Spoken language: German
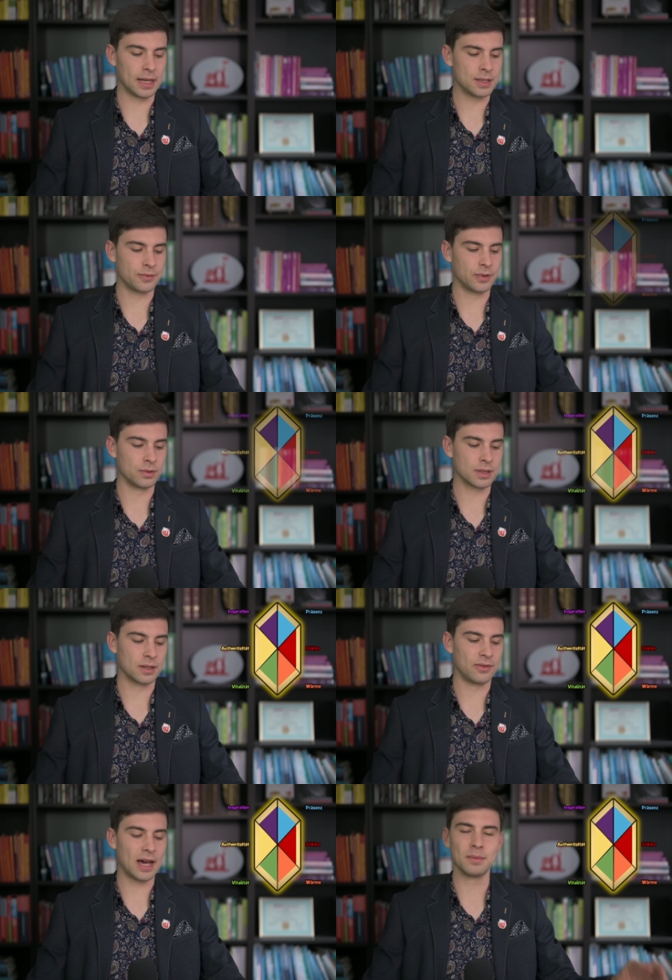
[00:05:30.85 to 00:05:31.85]
also von
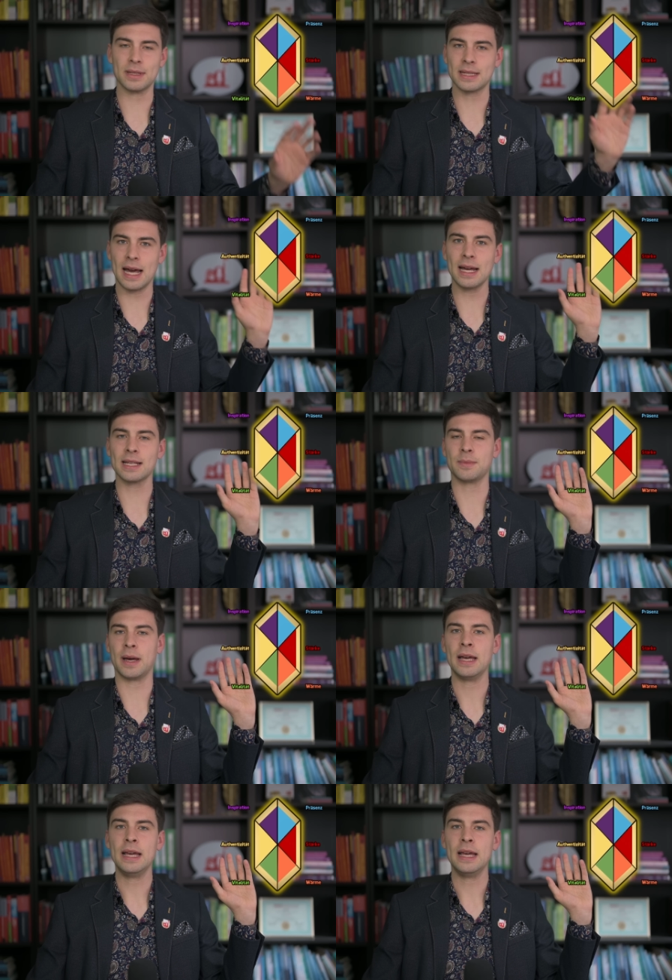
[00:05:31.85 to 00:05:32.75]
unseren Farben des Charisma,